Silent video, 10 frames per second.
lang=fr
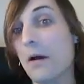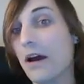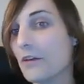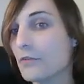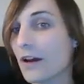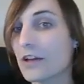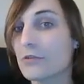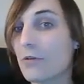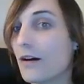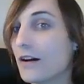sur
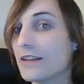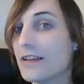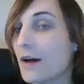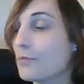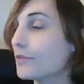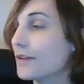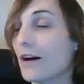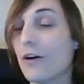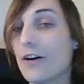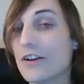H3 il ira plus tard
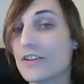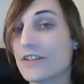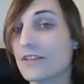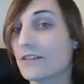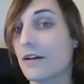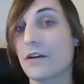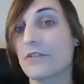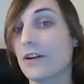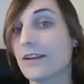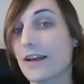en H6,
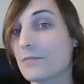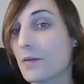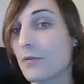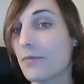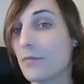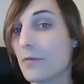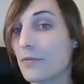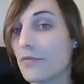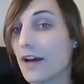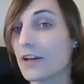seule case, mais bon même on peut
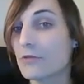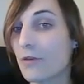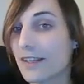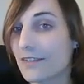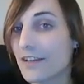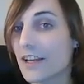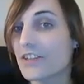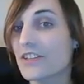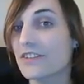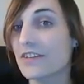faire H3, cavalier
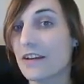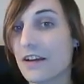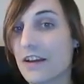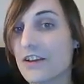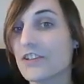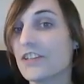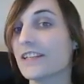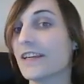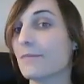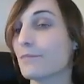H6,
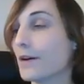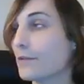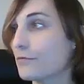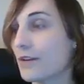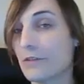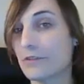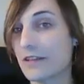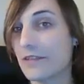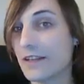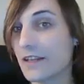G4 parfois, et le
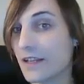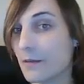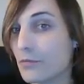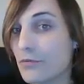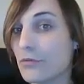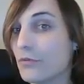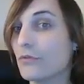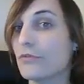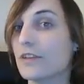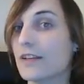cavalier n'a plus
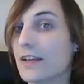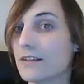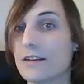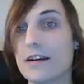aucune case,